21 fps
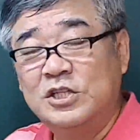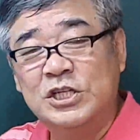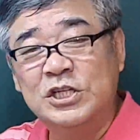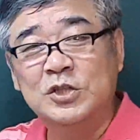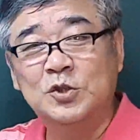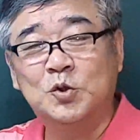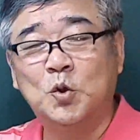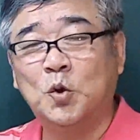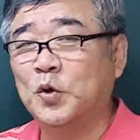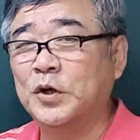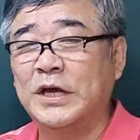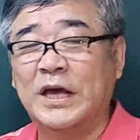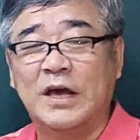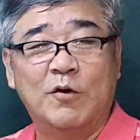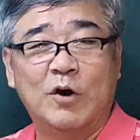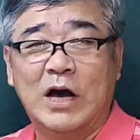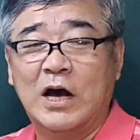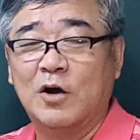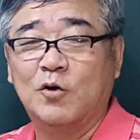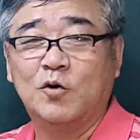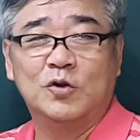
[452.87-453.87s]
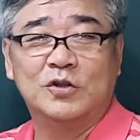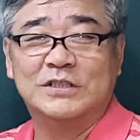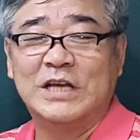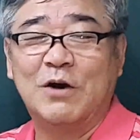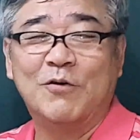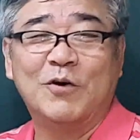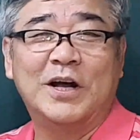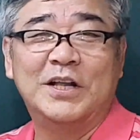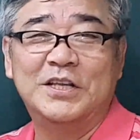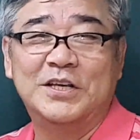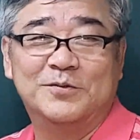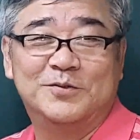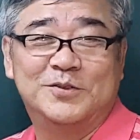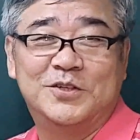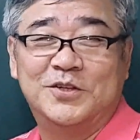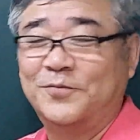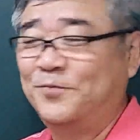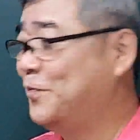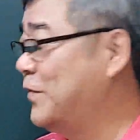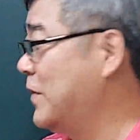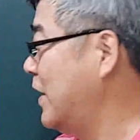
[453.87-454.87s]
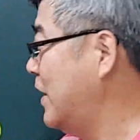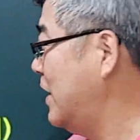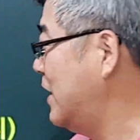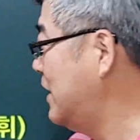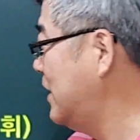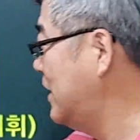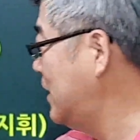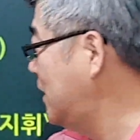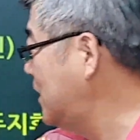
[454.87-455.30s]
진통이하고는 상관이 없어요. 이,